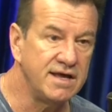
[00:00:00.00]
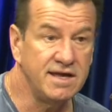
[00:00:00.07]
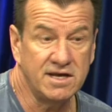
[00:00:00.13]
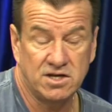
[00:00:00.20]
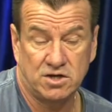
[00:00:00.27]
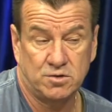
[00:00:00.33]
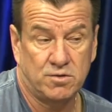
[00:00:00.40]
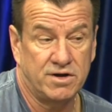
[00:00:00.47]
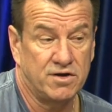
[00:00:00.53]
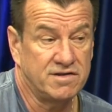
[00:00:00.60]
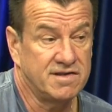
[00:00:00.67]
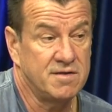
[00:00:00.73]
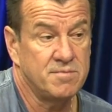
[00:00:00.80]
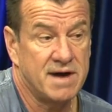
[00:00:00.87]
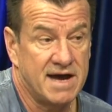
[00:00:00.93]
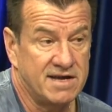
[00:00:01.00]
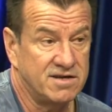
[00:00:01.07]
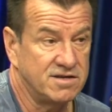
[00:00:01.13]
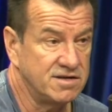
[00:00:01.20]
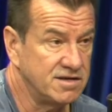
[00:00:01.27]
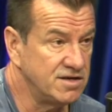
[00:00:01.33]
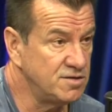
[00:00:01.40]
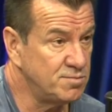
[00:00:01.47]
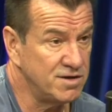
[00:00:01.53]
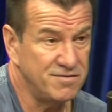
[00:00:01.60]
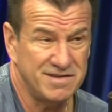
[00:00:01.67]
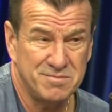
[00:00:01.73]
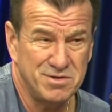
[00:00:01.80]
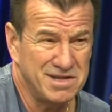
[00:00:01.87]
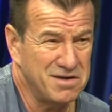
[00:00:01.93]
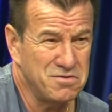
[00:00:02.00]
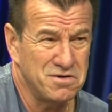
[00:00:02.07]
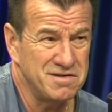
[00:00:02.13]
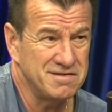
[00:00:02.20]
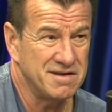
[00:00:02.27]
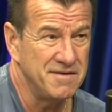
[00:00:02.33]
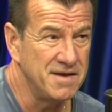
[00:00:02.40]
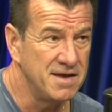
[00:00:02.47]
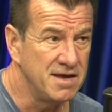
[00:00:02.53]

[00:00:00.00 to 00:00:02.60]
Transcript: e a gente com a nossa imagem, a gente pode fazer muita coisa.